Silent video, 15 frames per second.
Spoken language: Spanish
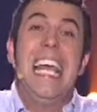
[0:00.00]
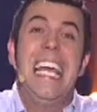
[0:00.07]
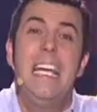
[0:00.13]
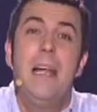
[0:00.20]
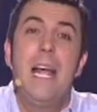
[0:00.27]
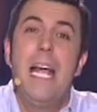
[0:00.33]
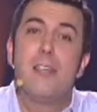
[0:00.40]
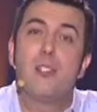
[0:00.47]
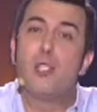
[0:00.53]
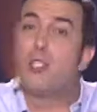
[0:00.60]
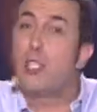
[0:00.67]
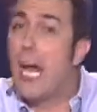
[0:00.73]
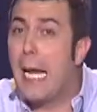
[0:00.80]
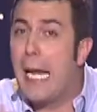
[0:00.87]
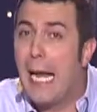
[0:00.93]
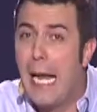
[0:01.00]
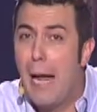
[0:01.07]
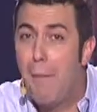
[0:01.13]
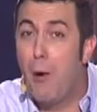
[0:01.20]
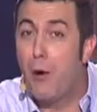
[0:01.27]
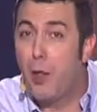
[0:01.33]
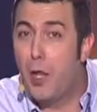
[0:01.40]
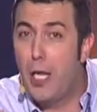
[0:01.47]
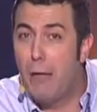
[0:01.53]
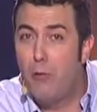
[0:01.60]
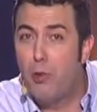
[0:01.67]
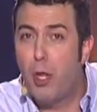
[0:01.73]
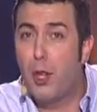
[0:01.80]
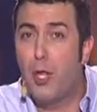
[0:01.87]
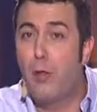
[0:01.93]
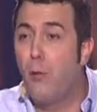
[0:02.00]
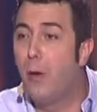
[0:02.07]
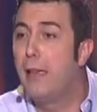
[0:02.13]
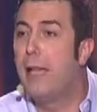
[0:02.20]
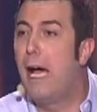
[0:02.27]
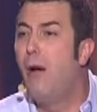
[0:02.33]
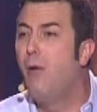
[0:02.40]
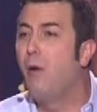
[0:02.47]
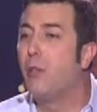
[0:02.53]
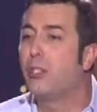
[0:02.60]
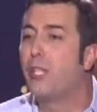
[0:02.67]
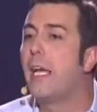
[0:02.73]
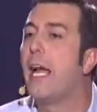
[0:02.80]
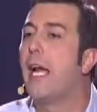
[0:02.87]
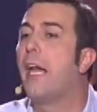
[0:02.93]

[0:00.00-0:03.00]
y esto se arregla por 150 euros,